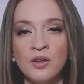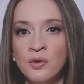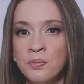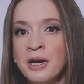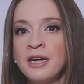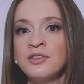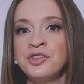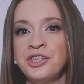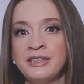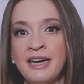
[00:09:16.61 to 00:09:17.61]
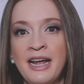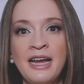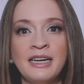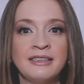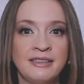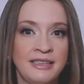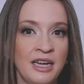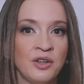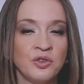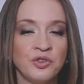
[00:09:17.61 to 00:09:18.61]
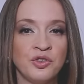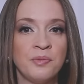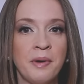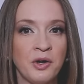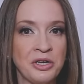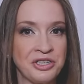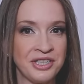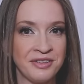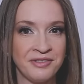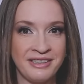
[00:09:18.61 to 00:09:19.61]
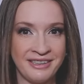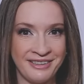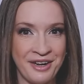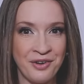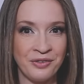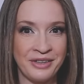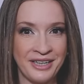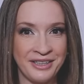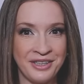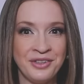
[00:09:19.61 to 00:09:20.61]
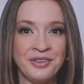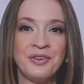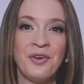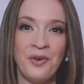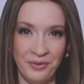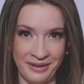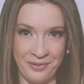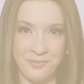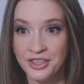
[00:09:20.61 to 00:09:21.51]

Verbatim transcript: o prazo de entrega, se está incluso no pacote que você está contratando ou não.